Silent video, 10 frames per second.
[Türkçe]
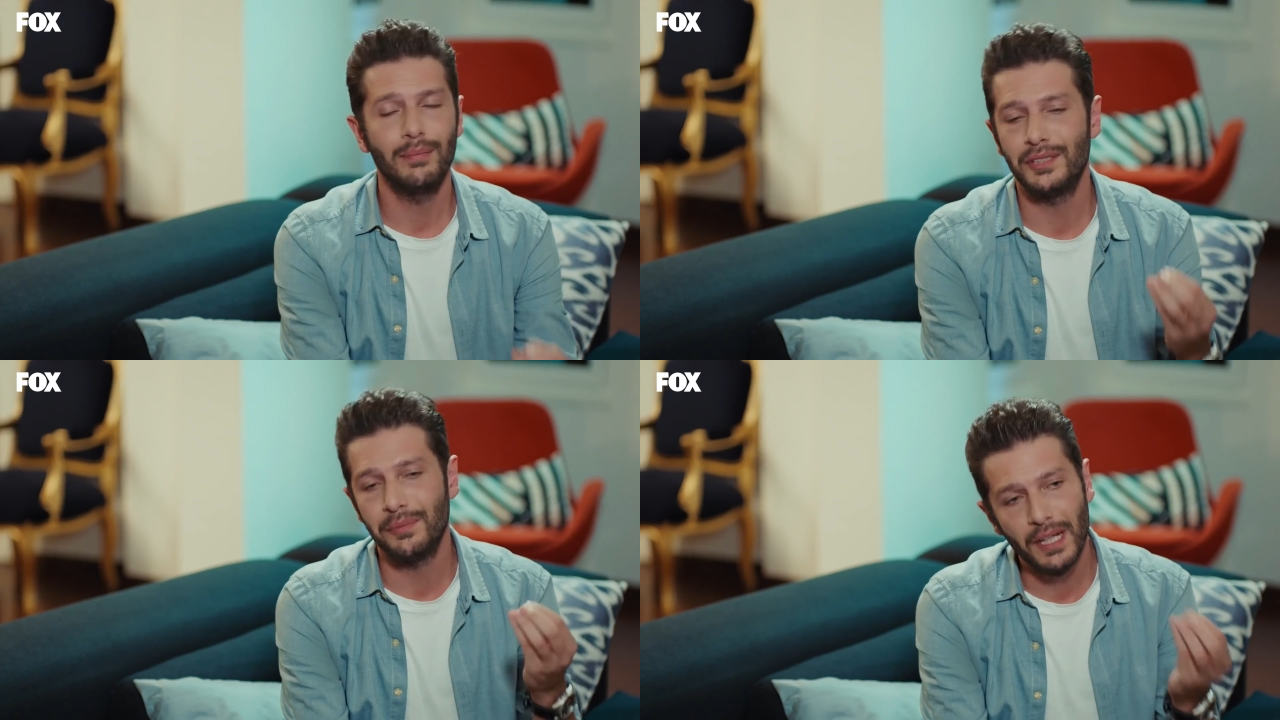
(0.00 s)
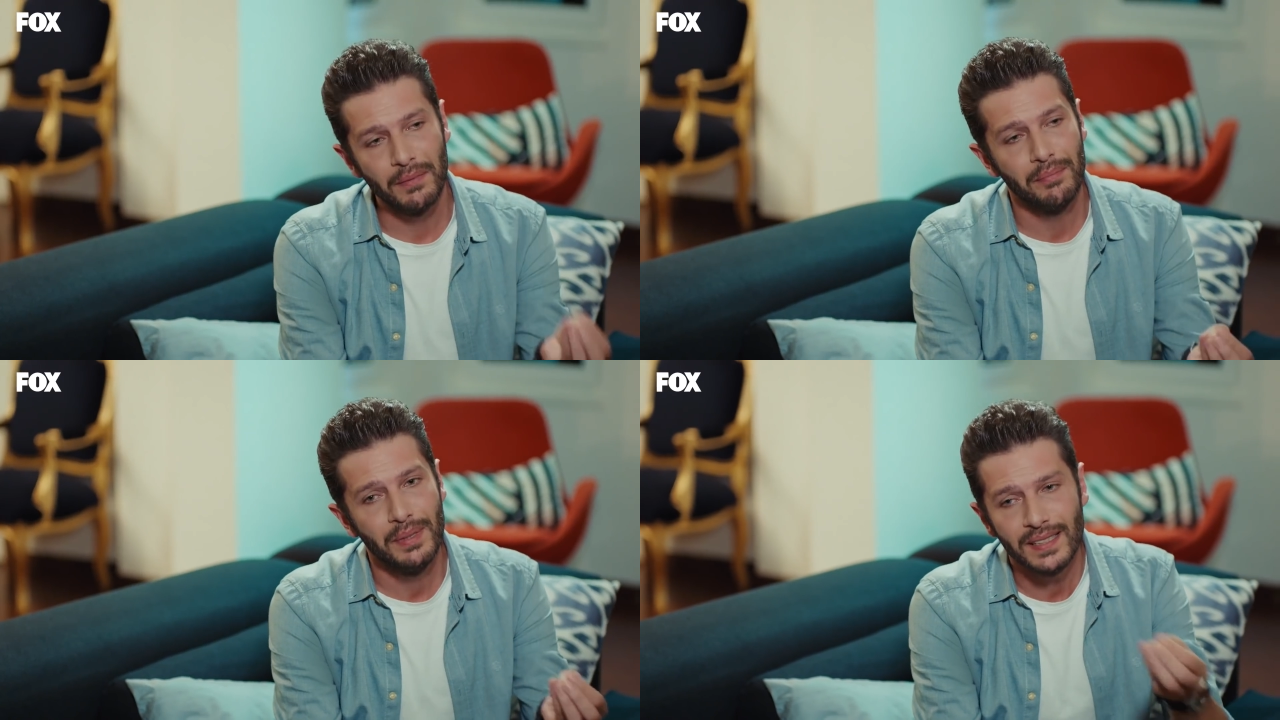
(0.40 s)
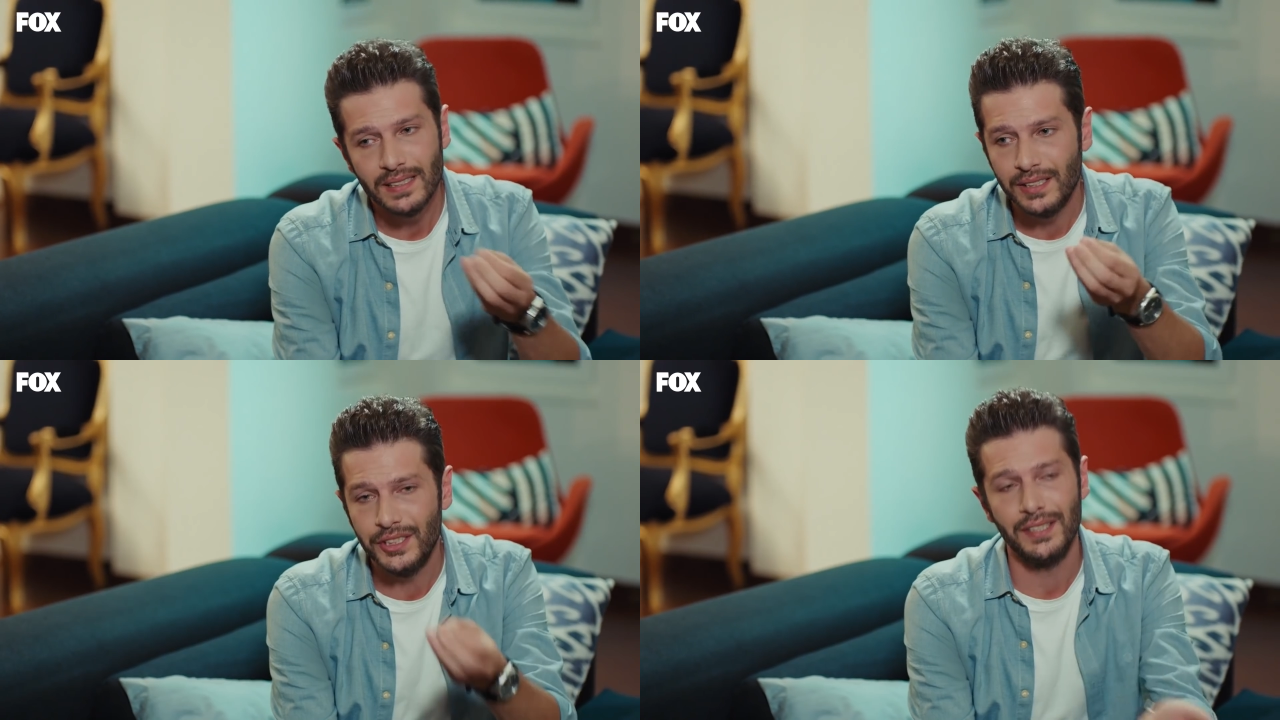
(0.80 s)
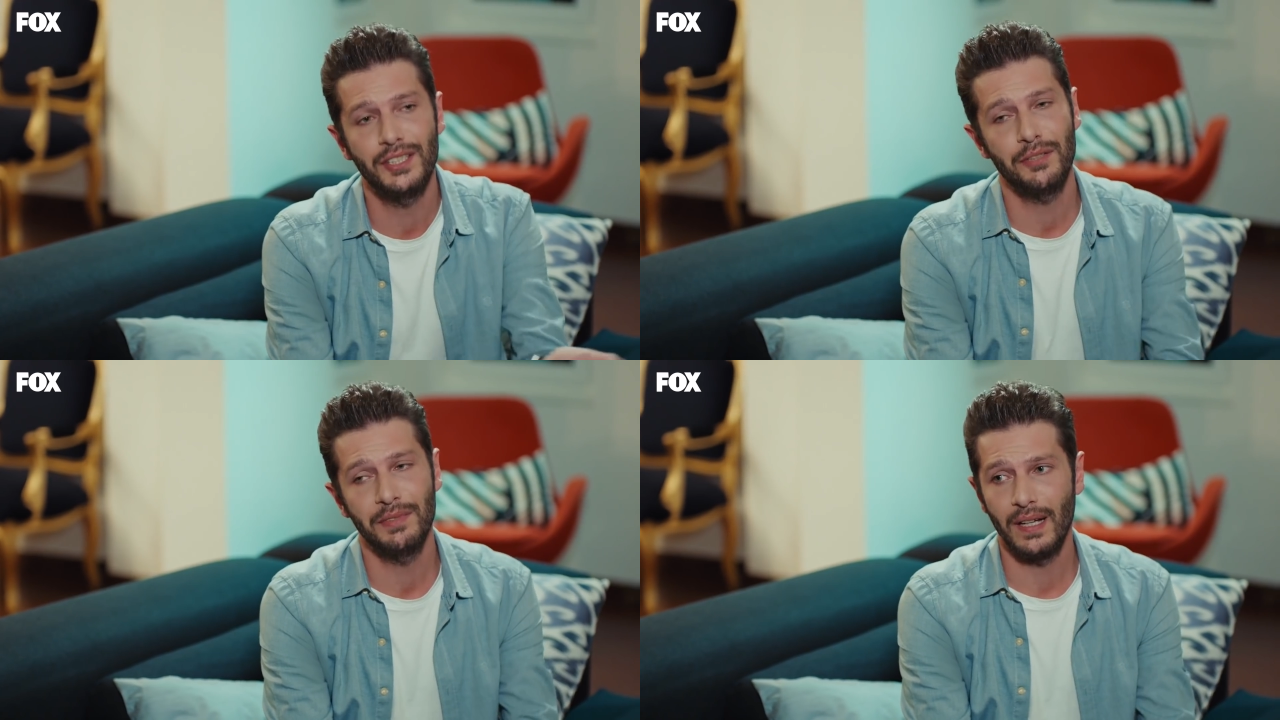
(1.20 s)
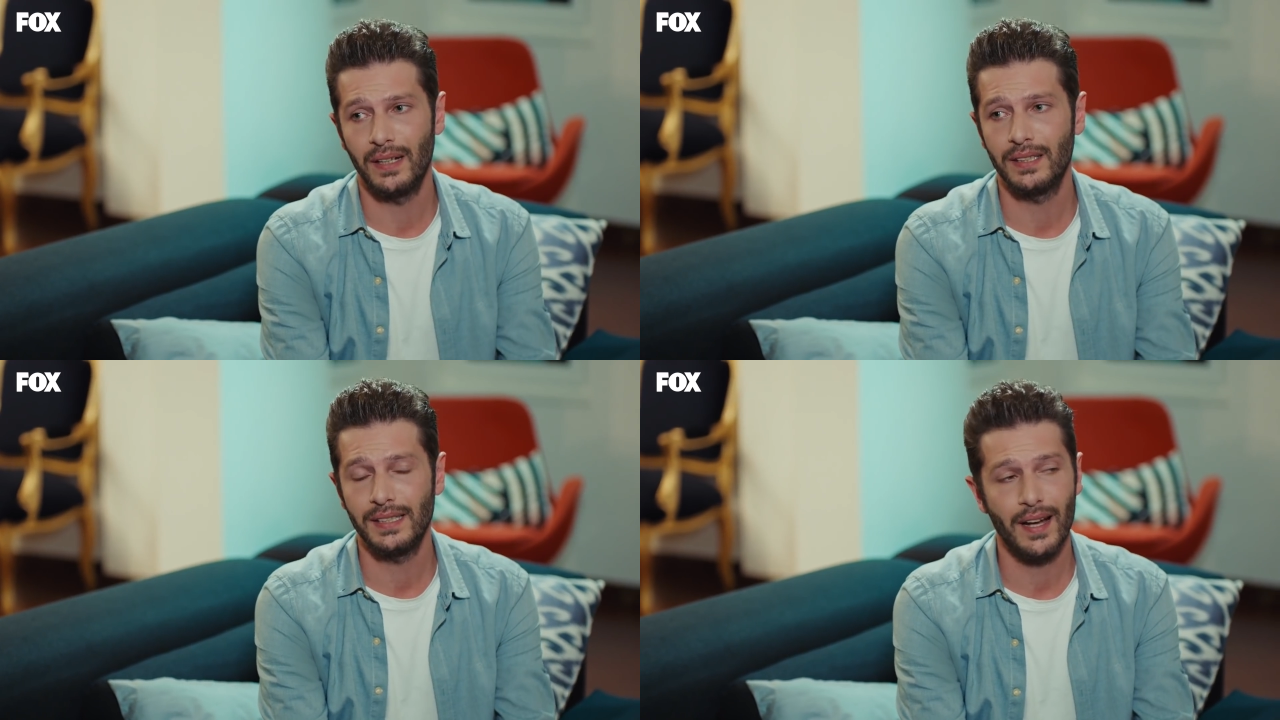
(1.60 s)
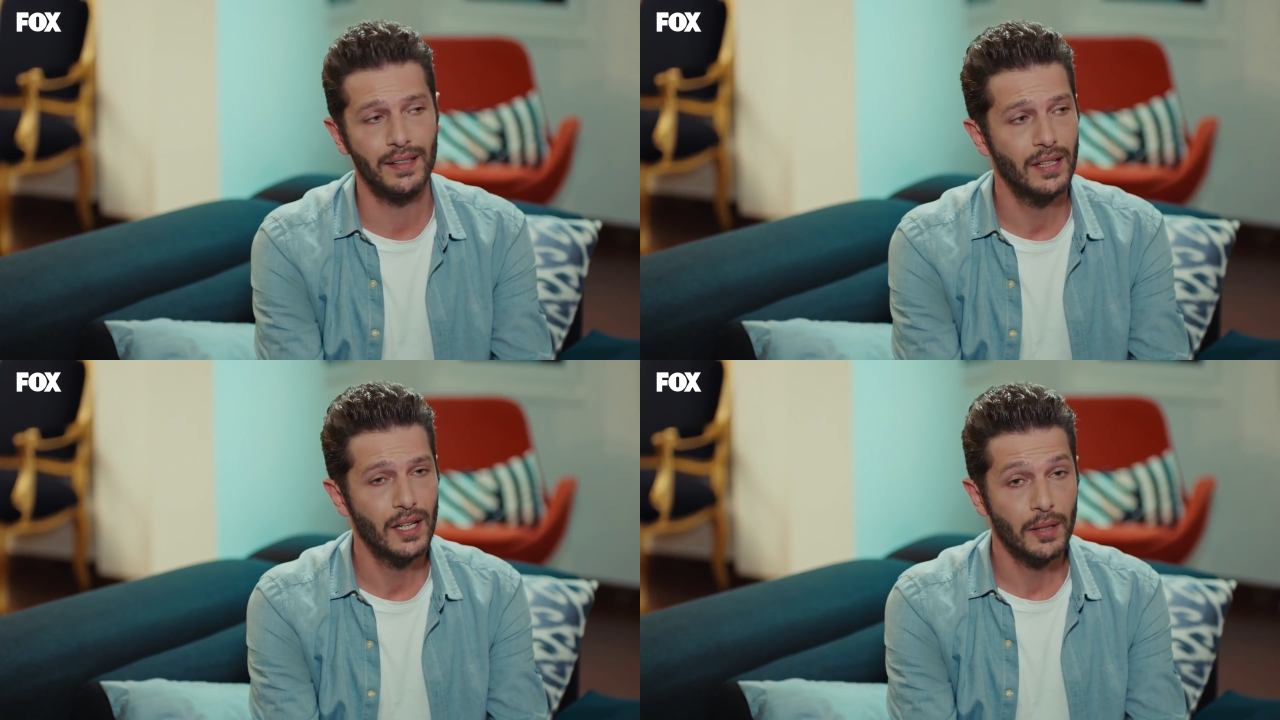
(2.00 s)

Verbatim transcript: Ablacığım tamam biraz sıkacağız dişimizi artık yani.